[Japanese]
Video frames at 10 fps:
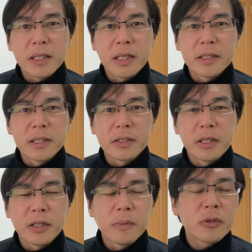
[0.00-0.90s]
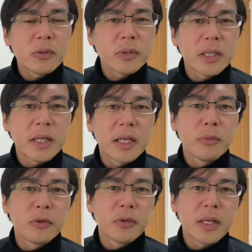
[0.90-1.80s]
たらいいんですけれども、そうじゃない
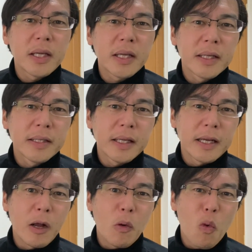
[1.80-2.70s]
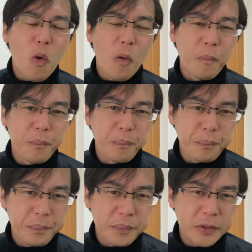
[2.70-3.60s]
もので、なんかこ
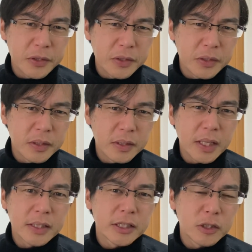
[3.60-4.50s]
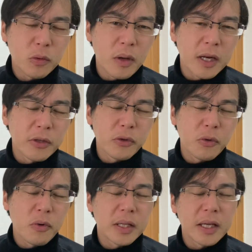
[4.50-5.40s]
う、単に外からの
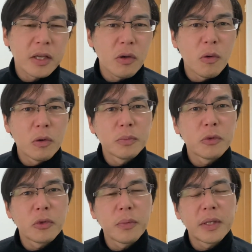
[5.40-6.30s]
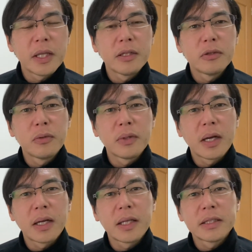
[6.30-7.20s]
評価だけを追い求めているよう
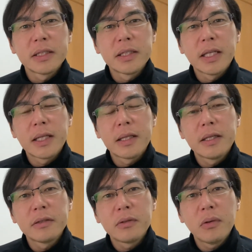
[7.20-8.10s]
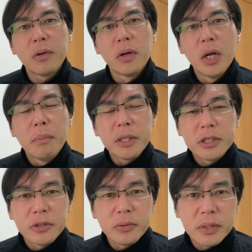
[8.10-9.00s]
な形になっていると、まあ、
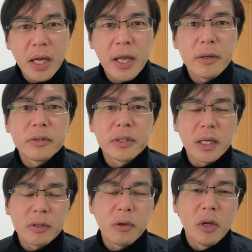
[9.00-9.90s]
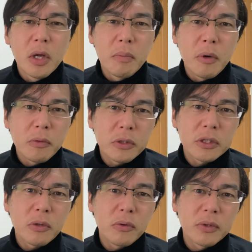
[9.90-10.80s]
非常に危ういかなと。本当
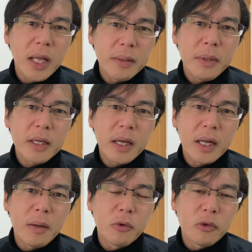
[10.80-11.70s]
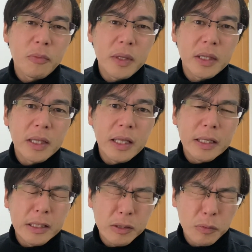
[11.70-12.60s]
にその内面から求めて
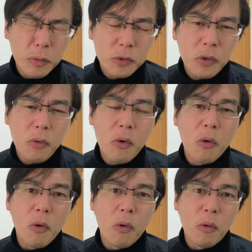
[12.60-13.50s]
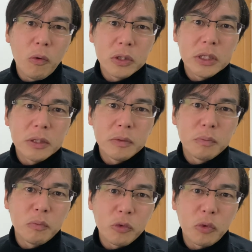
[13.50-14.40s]
いるものを追い
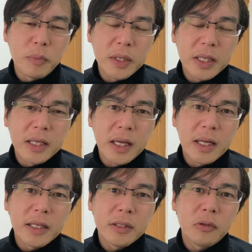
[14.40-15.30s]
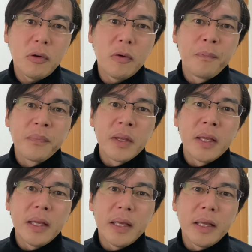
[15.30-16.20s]
求めていかないと、
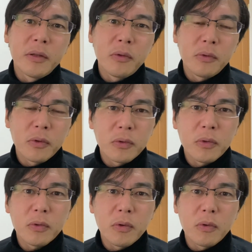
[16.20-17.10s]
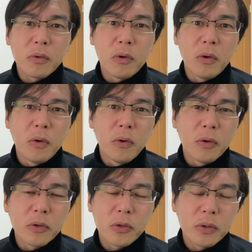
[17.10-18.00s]
えー、どんどんどんどんこの
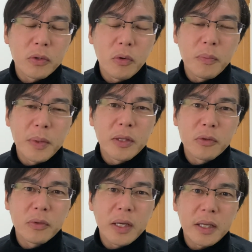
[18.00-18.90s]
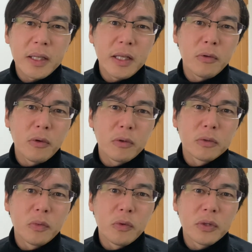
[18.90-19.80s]
表面上だけでの
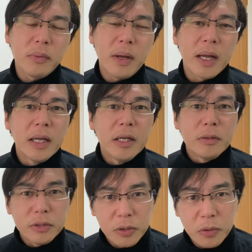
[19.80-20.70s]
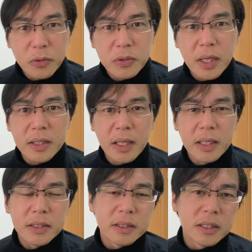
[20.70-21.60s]
欲望では振り落とされ
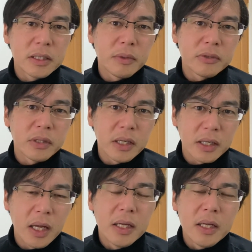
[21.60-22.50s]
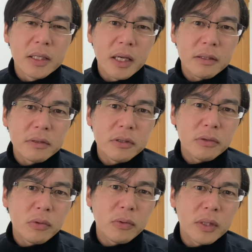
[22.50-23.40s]
ていってしまうんじゃないか。逆に
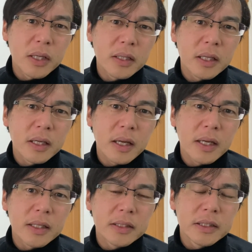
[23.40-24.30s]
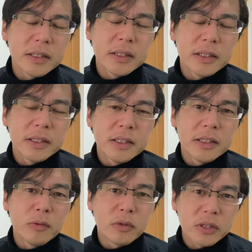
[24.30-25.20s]
言うと原点回
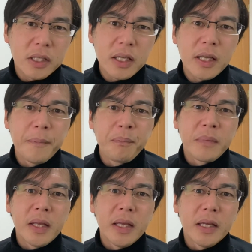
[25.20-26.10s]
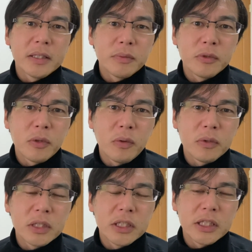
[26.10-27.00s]
帰をして、えー、自分の
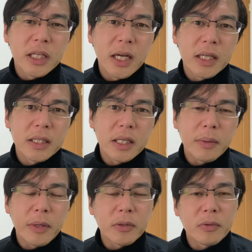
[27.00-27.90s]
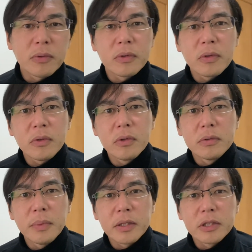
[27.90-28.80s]
本心に従っていけばどんどんどんど
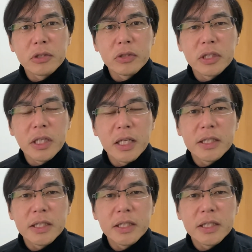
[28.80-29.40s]
んうまくいく時代に